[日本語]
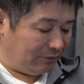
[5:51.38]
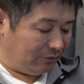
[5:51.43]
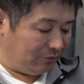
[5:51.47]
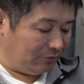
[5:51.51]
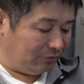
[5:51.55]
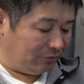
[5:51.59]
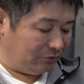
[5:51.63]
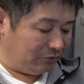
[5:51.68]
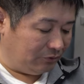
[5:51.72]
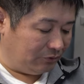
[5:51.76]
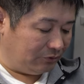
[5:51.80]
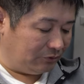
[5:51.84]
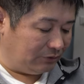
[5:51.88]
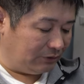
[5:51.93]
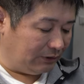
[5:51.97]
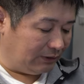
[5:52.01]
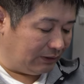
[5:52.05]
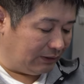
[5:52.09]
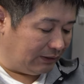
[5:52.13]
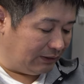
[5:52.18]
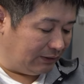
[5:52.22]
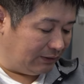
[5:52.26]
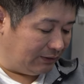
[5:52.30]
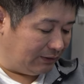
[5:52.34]
小物類
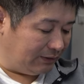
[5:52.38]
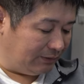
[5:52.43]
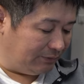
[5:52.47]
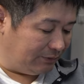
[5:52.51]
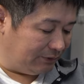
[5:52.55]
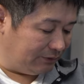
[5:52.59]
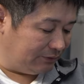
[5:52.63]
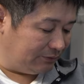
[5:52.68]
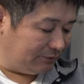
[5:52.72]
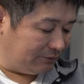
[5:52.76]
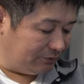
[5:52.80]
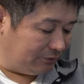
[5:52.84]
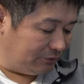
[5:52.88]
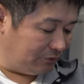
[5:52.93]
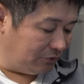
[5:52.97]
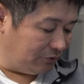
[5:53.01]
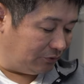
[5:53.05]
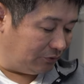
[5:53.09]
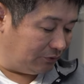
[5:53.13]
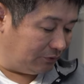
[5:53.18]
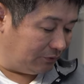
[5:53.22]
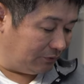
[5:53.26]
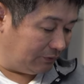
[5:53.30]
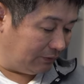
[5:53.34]
が入って
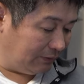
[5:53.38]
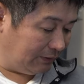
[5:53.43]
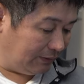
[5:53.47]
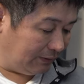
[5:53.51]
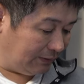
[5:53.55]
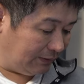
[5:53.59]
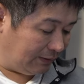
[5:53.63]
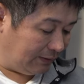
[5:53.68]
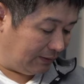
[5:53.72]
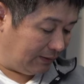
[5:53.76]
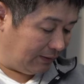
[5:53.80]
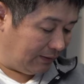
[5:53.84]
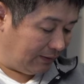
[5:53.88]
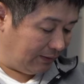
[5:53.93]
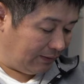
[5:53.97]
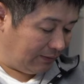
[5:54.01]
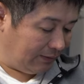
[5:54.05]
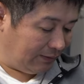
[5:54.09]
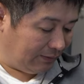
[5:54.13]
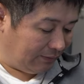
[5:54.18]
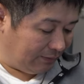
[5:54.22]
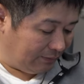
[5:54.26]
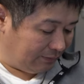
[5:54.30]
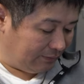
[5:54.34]

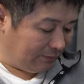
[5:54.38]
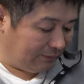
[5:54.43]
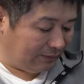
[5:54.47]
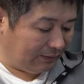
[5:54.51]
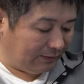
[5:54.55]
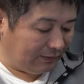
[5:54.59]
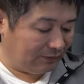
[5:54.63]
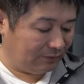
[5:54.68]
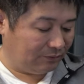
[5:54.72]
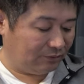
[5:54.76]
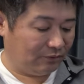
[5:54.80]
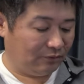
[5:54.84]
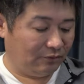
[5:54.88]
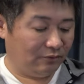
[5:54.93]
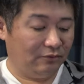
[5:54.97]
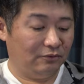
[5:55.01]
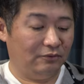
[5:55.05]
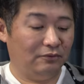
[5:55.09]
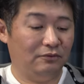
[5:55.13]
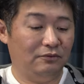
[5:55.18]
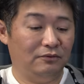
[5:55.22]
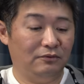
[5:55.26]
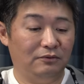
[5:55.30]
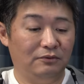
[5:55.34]
ます。えっ、ー、
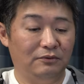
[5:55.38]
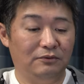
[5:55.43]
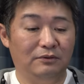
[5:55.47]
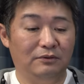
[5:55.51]
と、